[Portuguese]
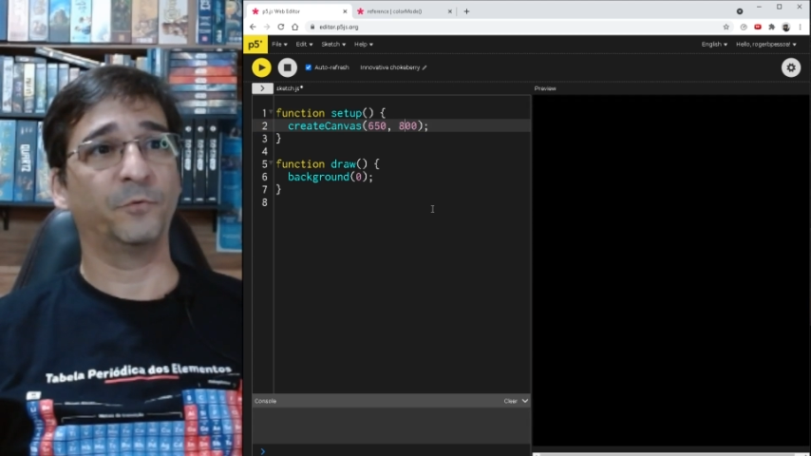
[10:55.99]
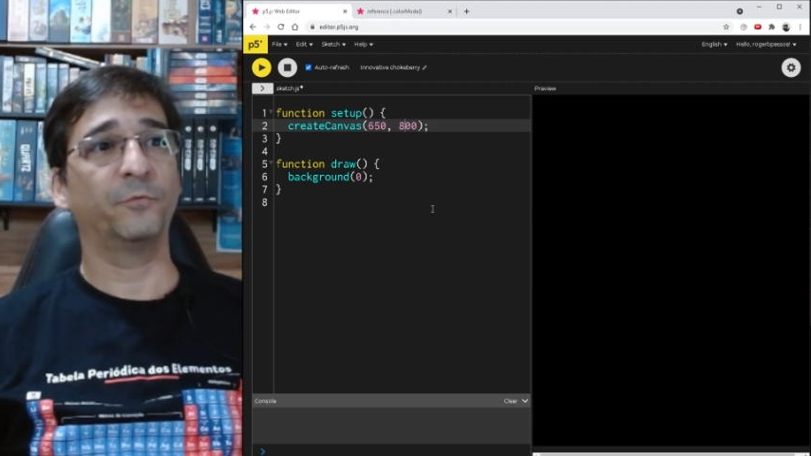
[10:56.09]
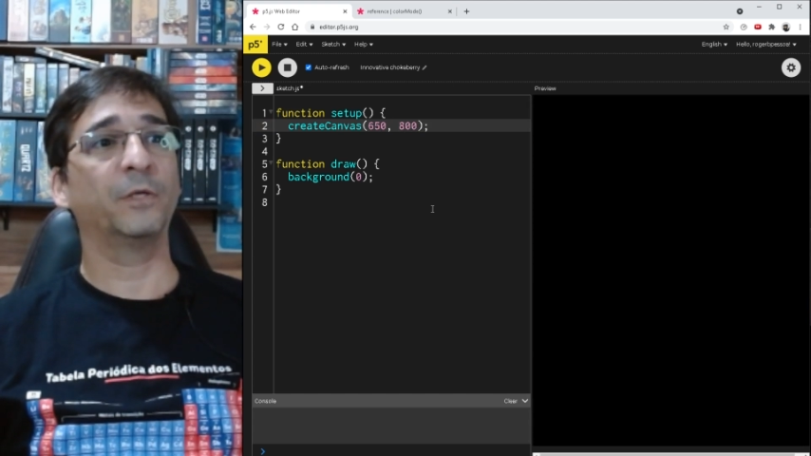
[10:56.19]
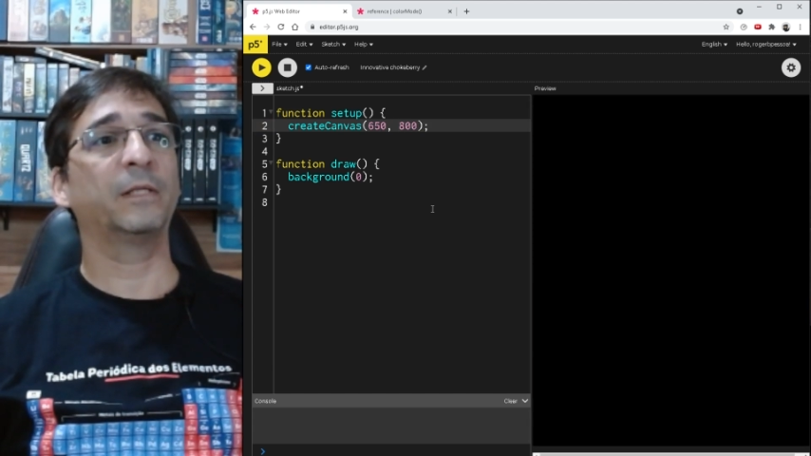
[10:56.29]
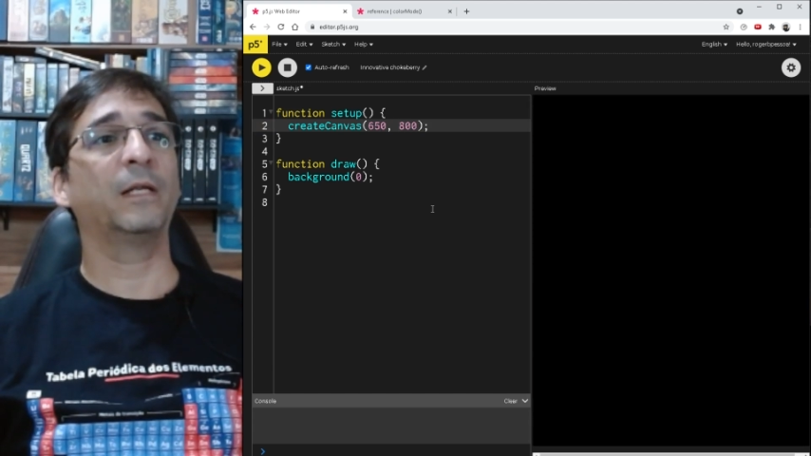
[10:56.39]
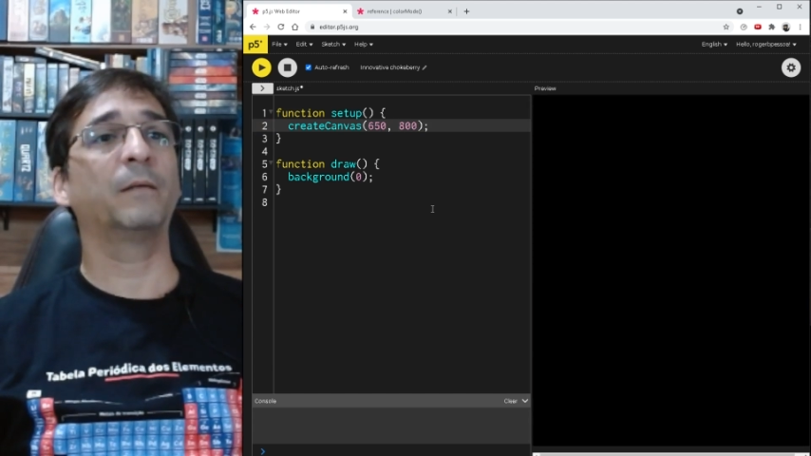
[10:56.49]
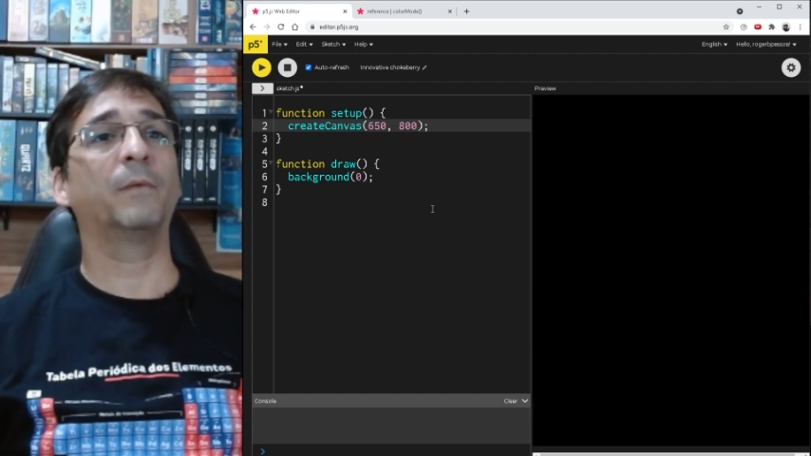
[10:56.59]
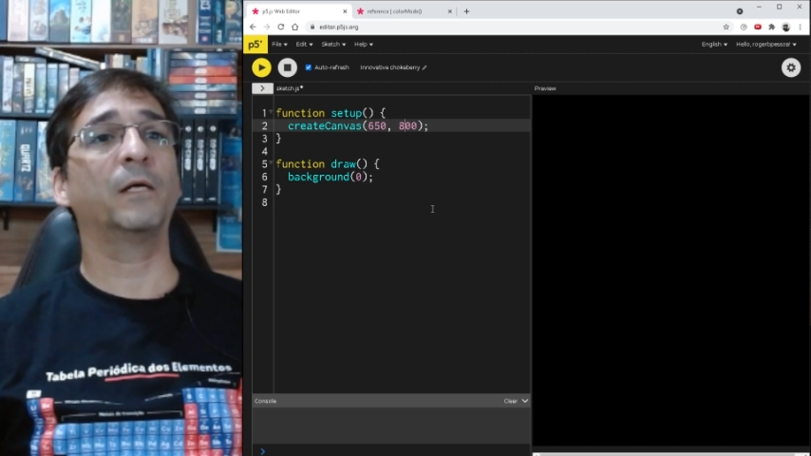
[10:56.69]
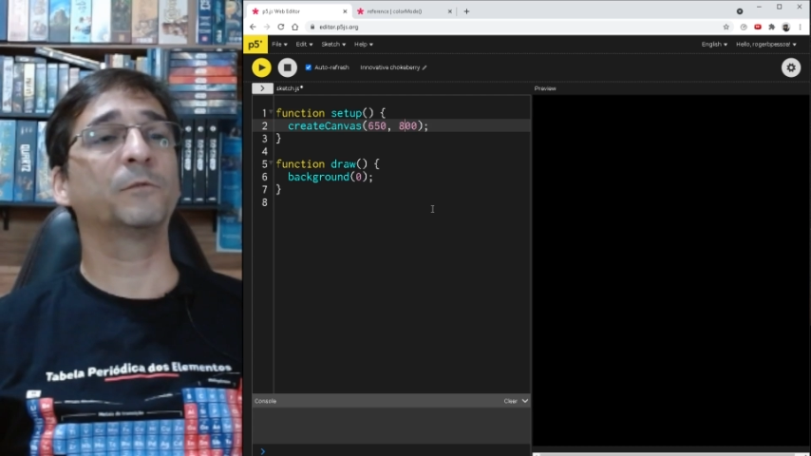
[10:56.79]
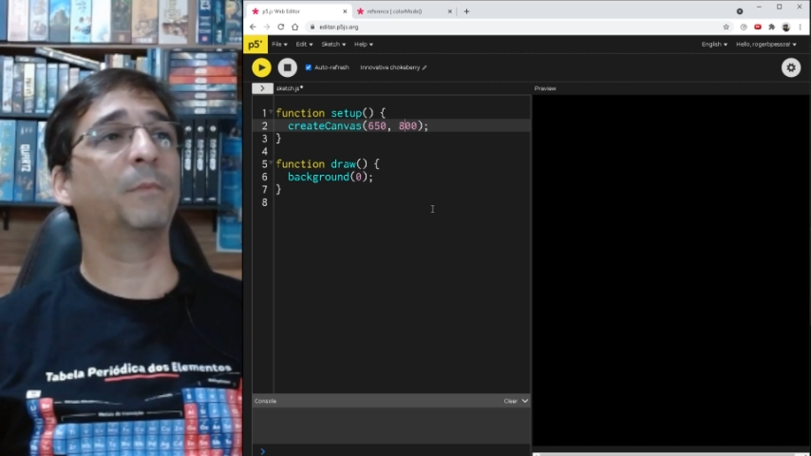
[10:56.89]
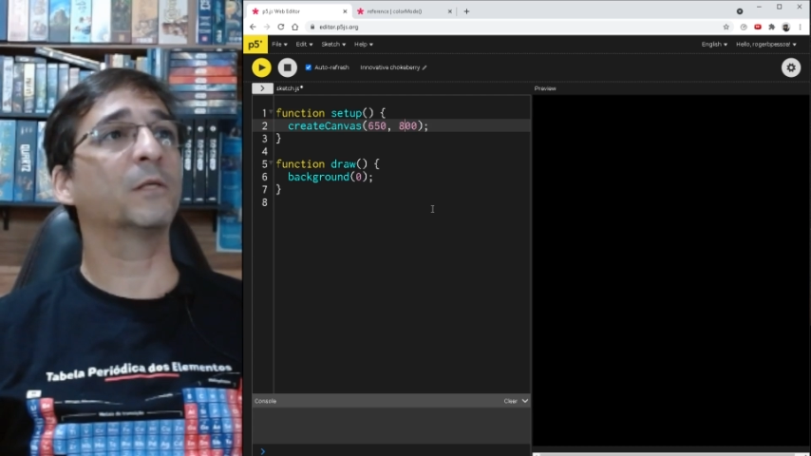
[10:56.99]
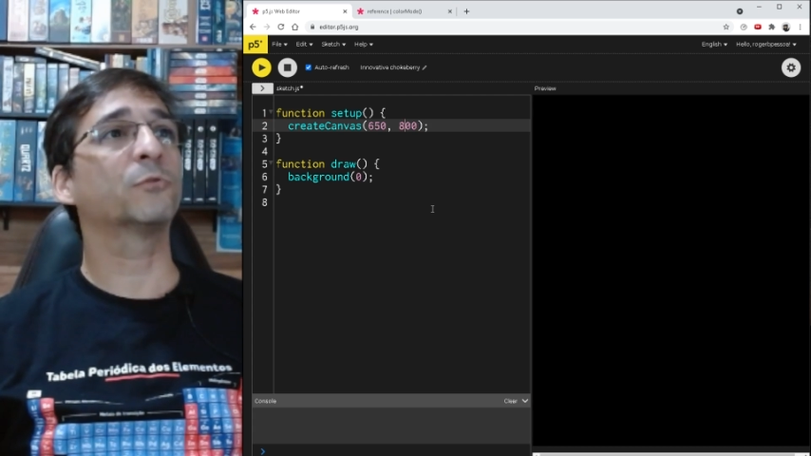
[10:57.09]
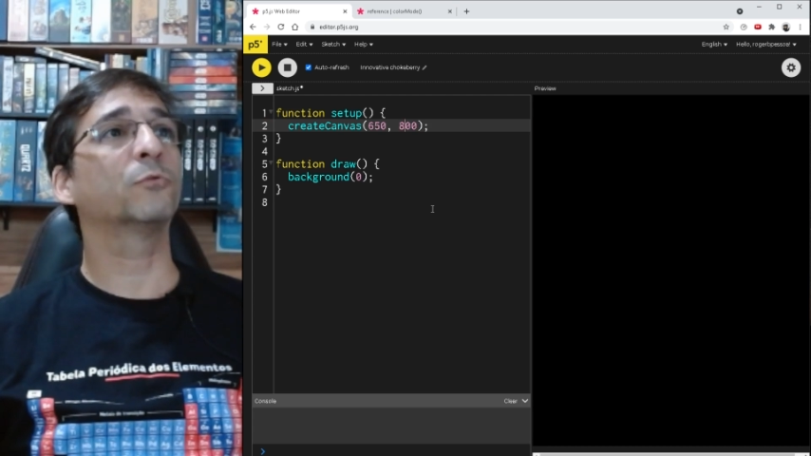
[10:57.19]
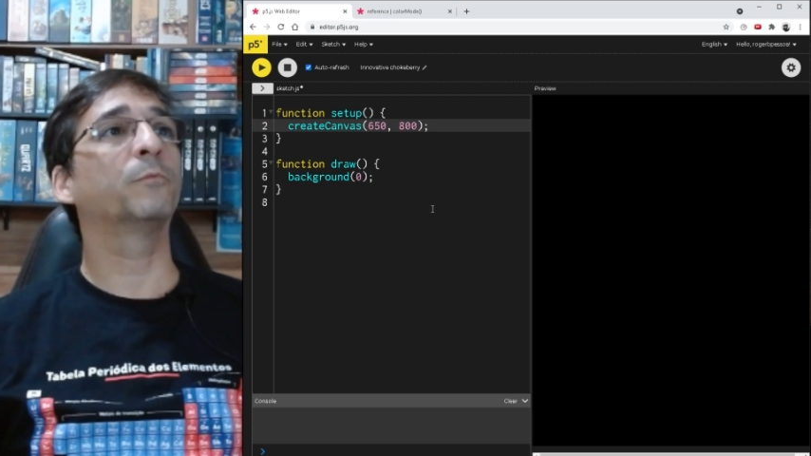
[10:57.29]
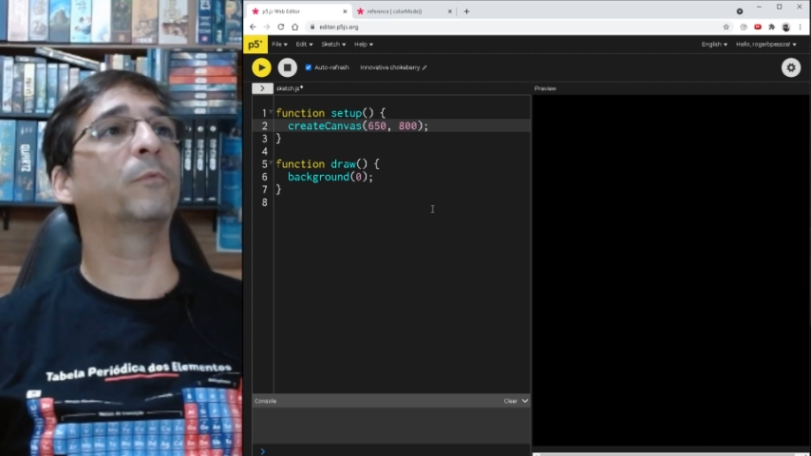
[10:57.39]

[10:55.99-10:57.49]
Foi até lá embaixo, passou do